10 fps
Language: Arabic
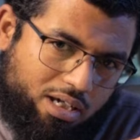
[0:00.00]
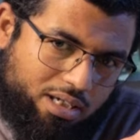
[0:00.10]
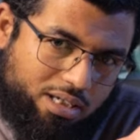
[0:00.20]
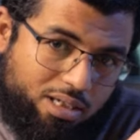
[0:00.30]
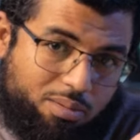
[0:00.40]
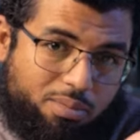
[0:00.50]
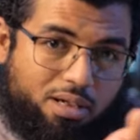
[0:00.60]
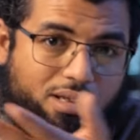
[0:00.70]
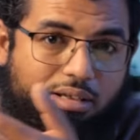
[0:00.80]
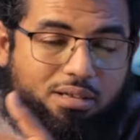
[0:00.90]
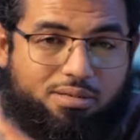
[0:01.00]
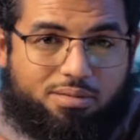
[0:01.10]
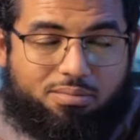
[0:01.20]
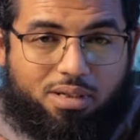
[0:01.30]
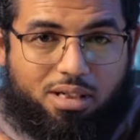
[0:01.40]
أخيهم هذا
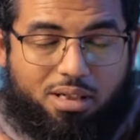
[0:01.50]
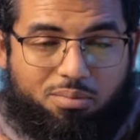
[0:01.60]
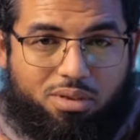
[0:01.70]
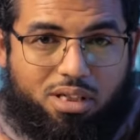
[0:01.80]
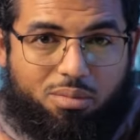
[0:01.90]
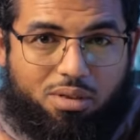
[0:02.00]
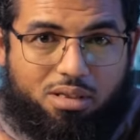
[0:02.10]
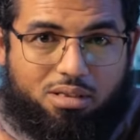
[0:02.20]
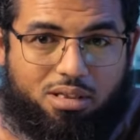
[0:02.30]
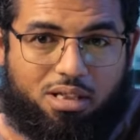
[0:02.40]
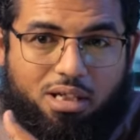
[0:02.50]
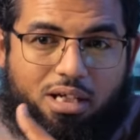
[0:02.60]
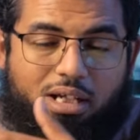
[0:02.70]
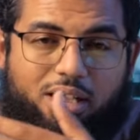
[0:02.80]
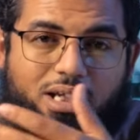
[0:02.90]
مع أخيهم بنيامين
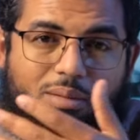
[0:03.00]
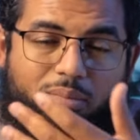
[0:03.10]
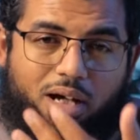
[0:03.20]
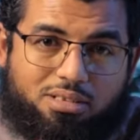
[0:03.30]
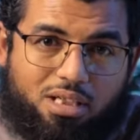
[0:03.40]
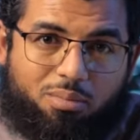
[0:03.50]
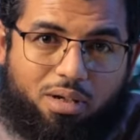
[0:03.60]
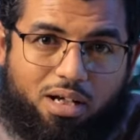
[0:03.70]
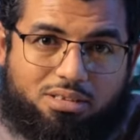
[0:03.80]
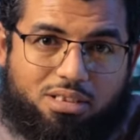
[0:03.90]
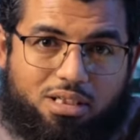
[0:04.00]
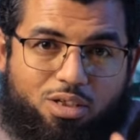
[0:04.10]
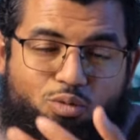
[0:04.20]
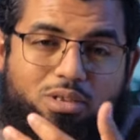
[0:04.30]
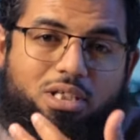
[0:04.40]
لكن لما حصل ما
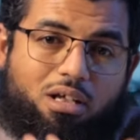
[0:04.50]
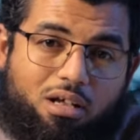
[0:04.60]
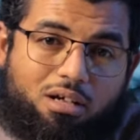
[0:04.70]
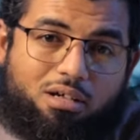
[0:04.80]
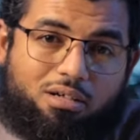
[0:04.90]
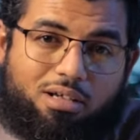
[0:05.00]
حصل وسرق